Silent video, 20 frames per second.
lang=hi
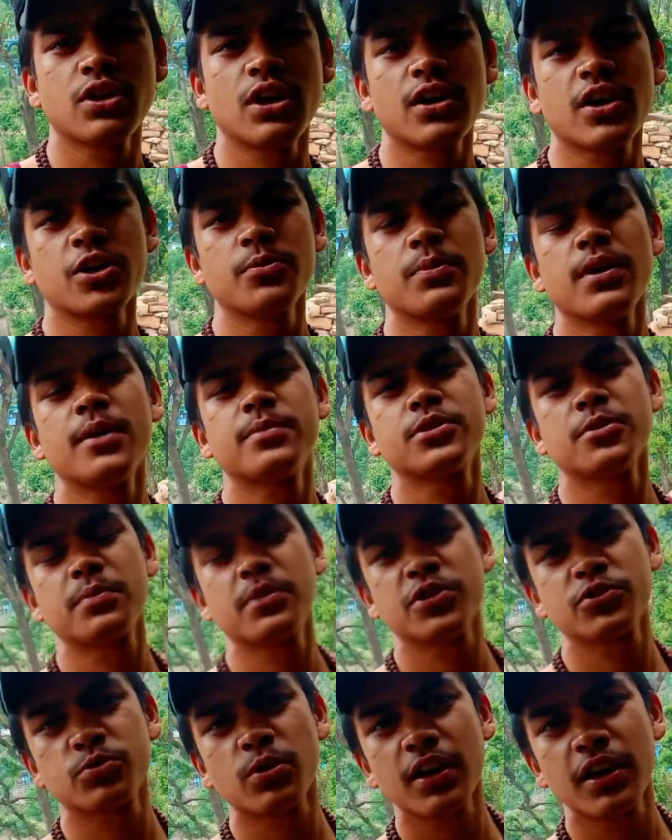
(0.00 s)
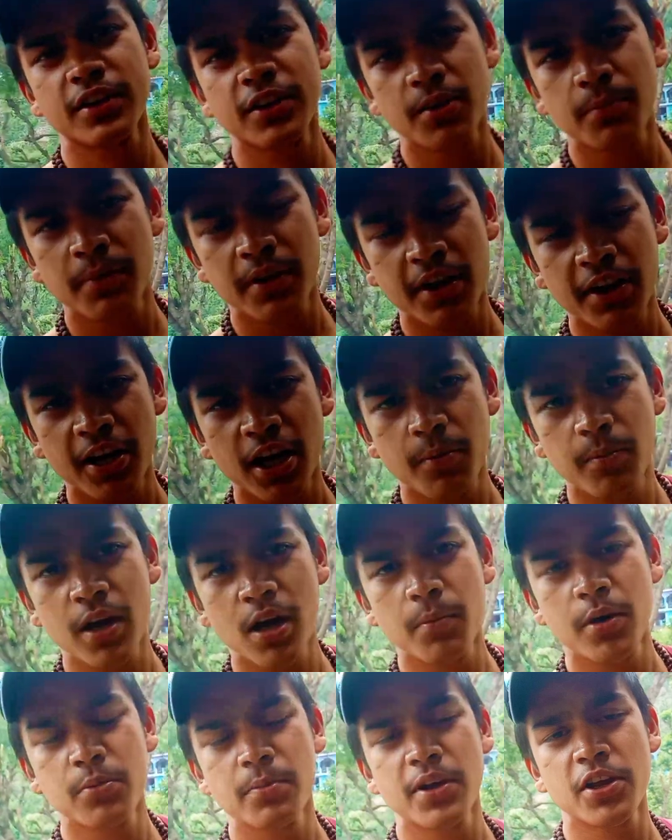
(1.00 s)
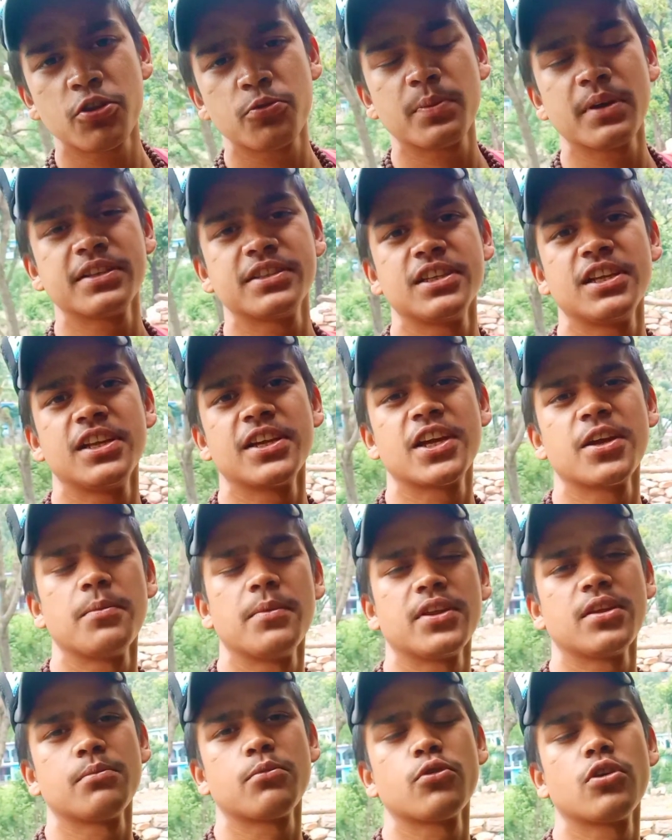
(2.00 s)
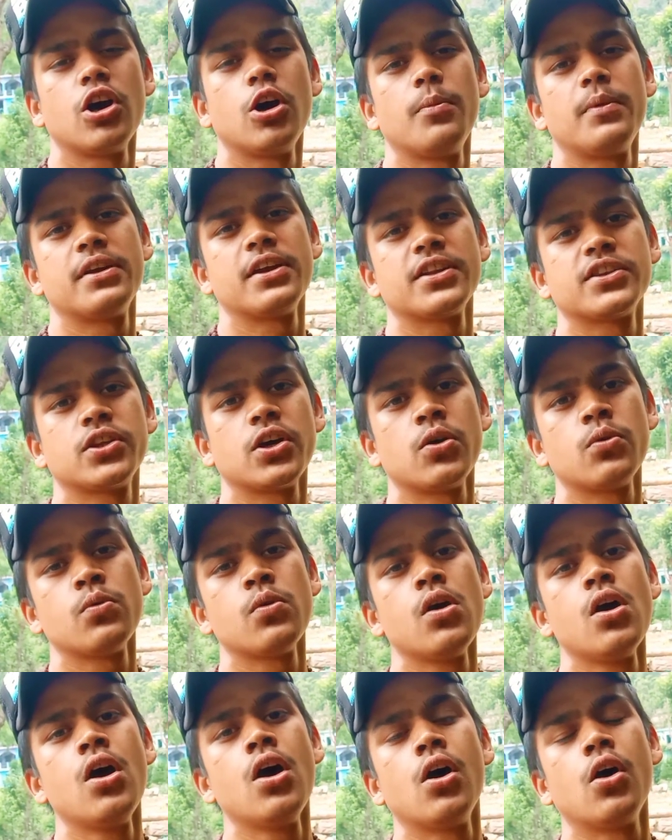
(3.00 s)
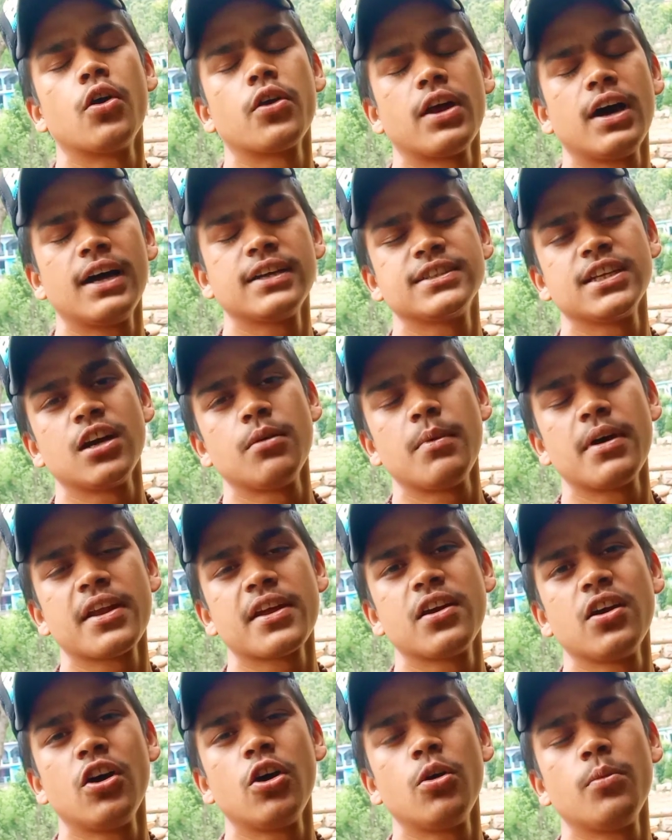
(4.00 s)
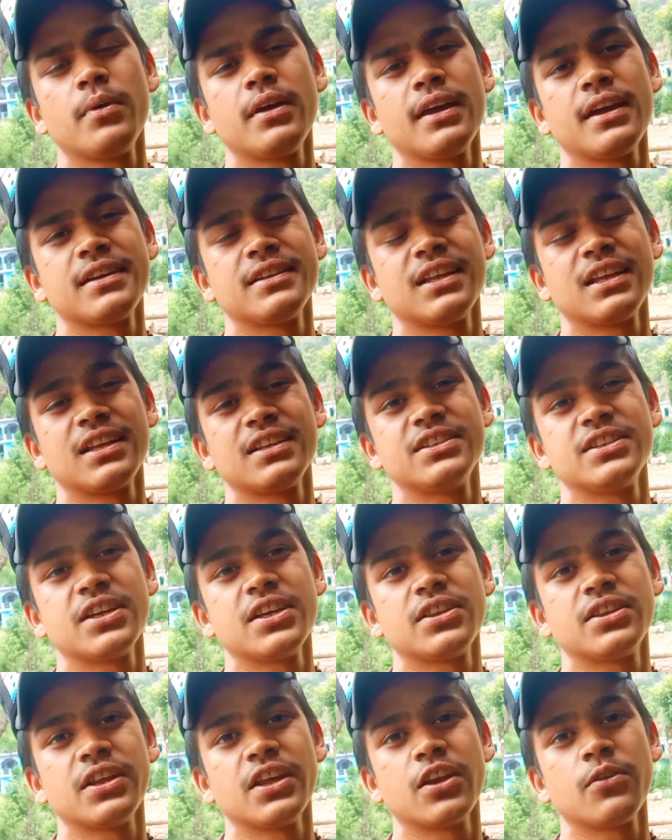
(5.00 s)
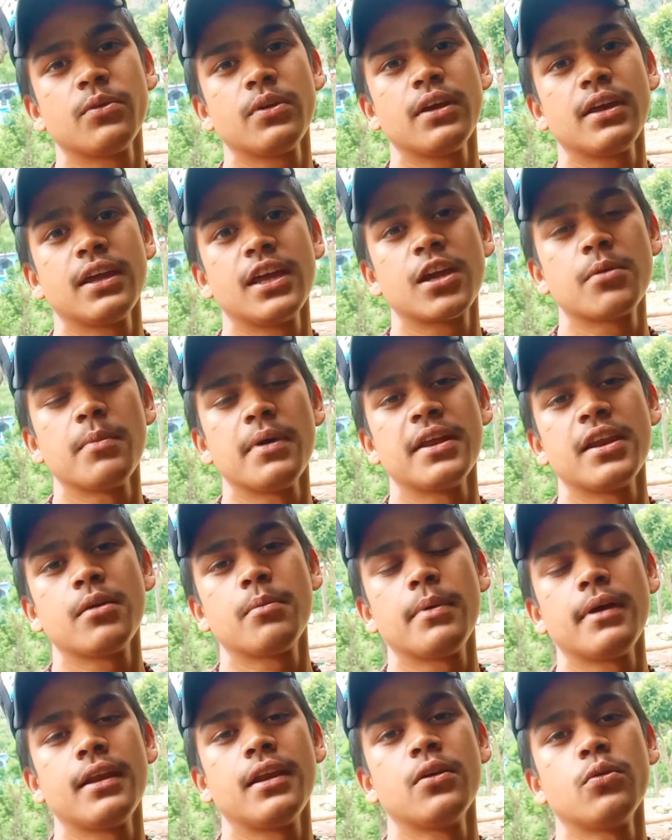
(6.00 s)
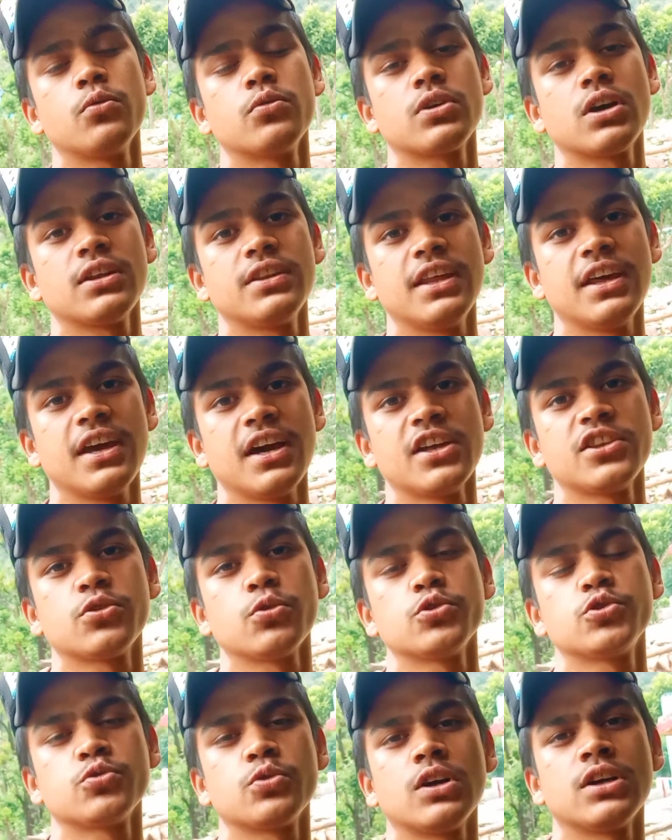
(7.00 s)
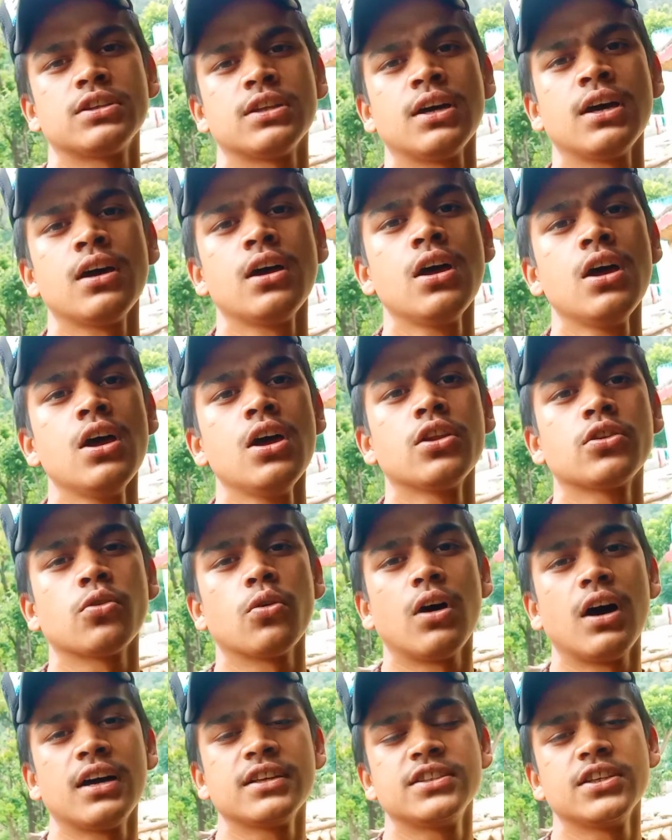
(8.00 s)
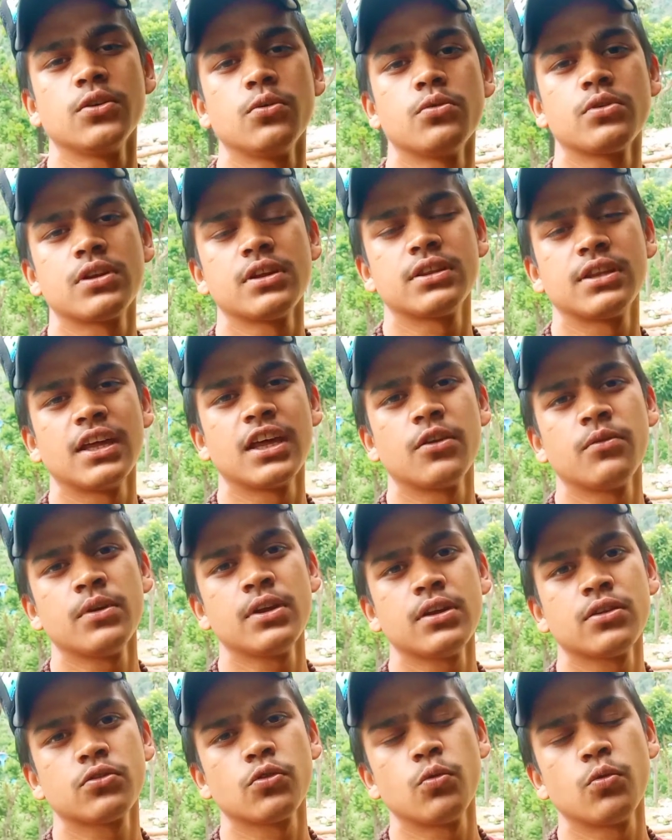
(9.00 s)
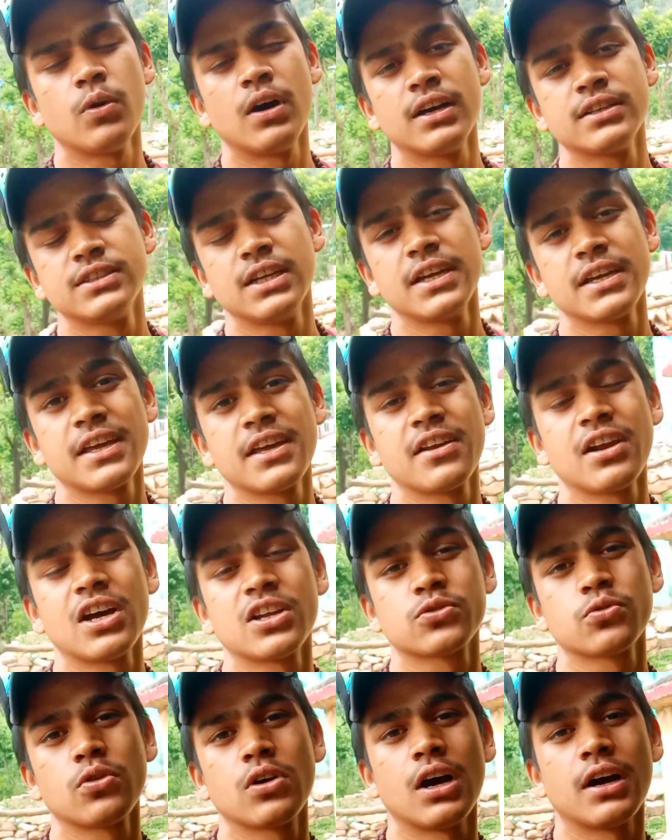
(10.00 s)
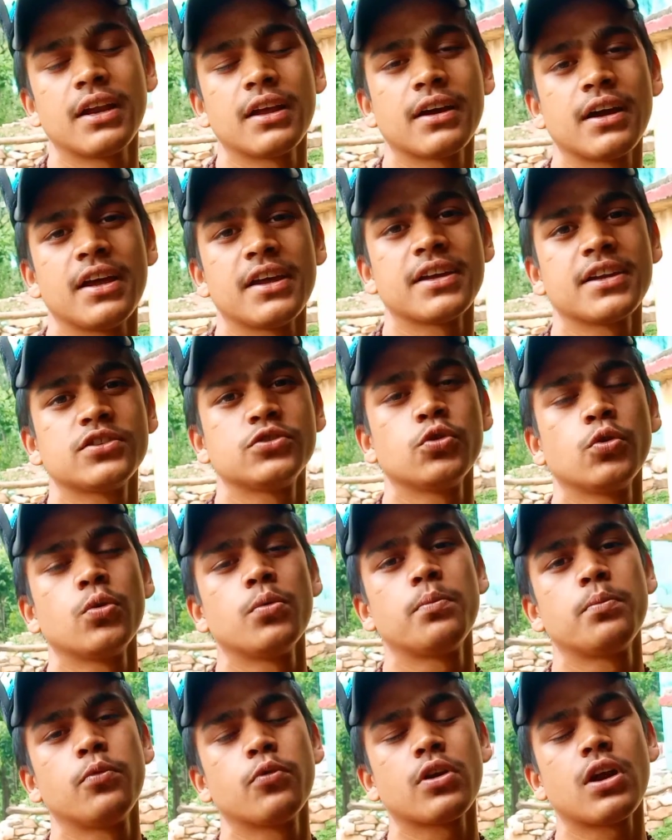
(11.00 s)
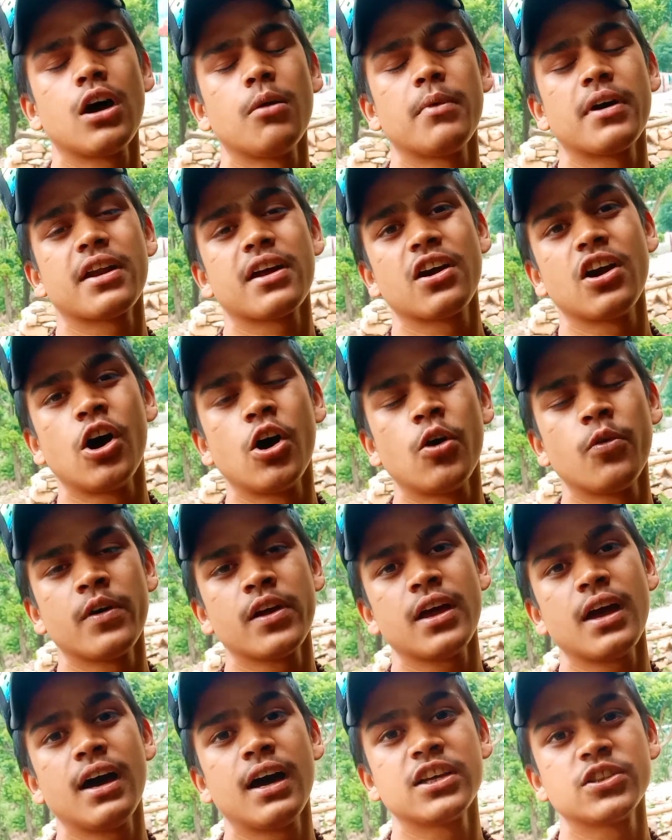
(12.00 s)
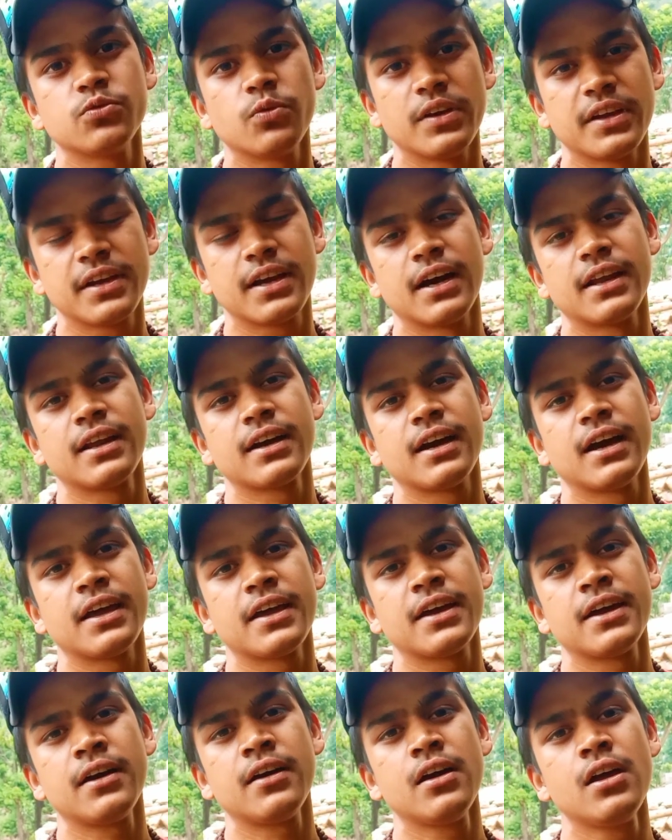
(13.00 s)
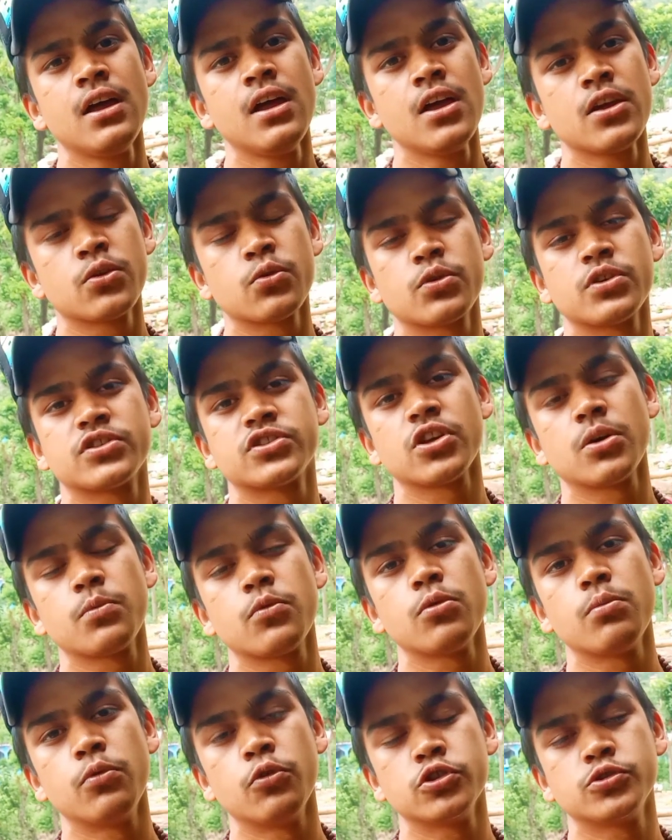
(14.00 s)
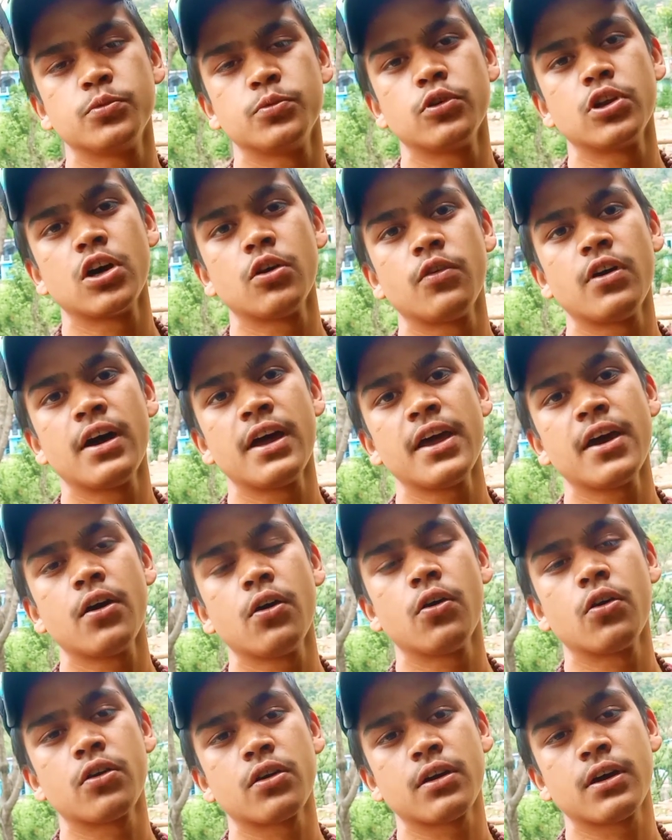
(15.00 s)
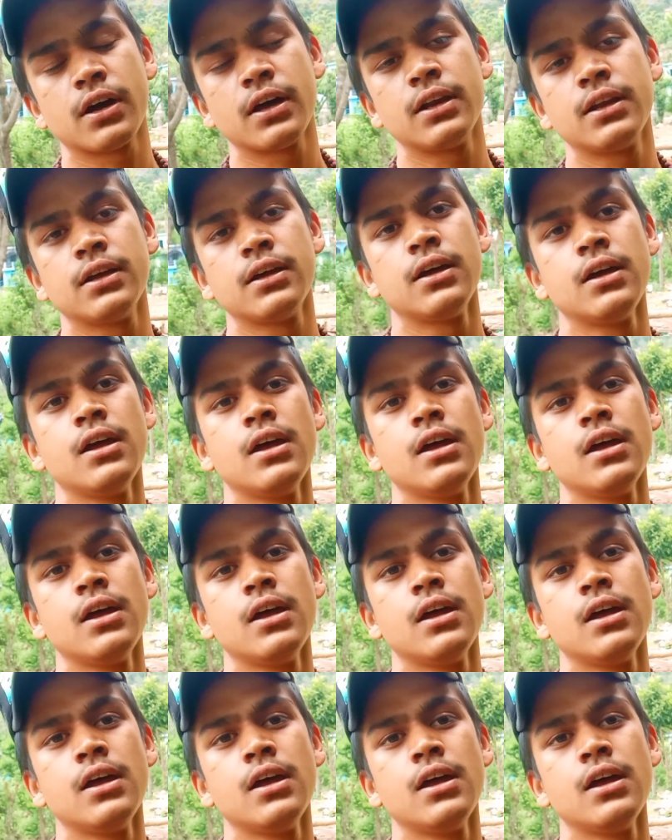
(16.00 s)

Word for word: उत्तराखंड में आप सबका स्वागत है मेरा नाम है अमन मैं उत्तर जिले के मैदनपुर गांव में रहता हूं और आज हमारे गांव में एक दादाजी की तेरहवीं एक महीने पहले उनका देहांत हो चुका था तो आज है उनकी तेरहवीं तो वहां जाएंगे रात को खाना खाएंगे जो पूरा हमारा गाँव है आज वहीं खाना खाएगा क्योंकि तो सबको भोज बोला हुआ है और कल